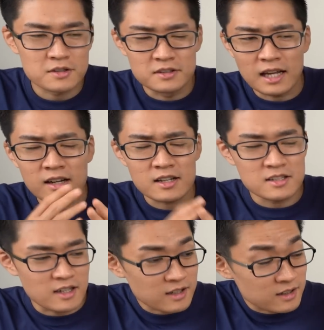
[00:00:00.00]
砂
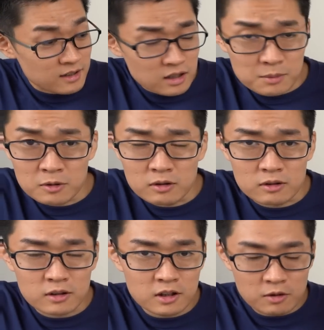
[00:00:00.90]
嵐だけ何
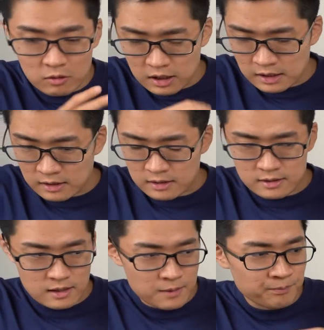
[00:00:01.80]
も聞こえないで
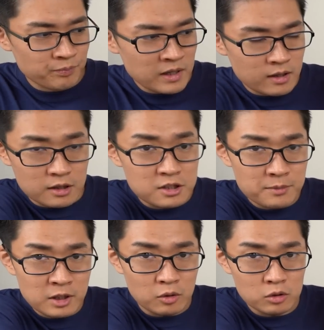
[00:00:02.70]
すねち
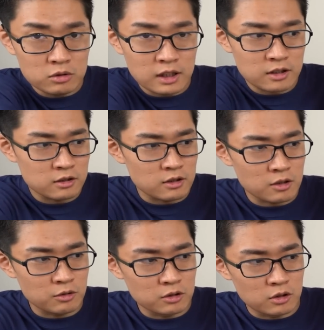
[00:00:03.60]
なみに音が出るの
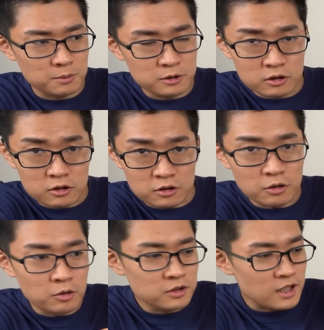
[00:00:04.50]
はこのフルートの
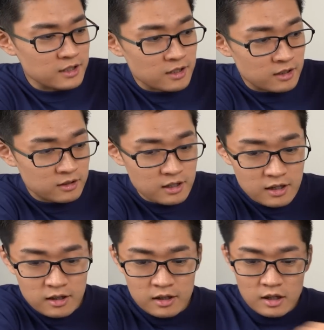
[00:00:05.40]
本体ではなく
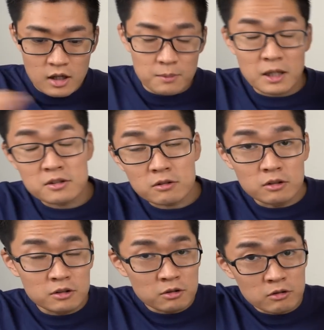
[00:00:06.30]
て
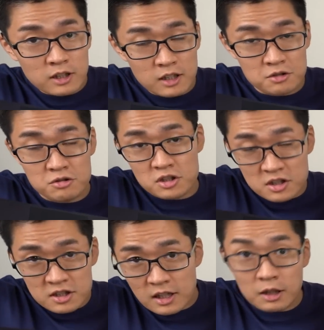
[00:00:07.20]
パソコンの方から受
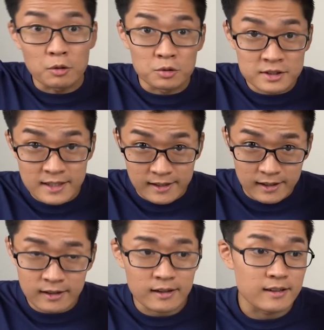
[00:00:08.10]
信した音声
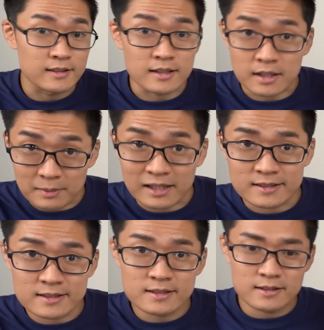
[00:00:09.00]
が出てきま
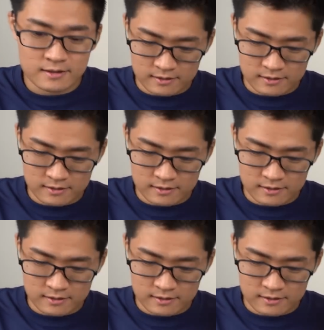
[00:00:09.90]
す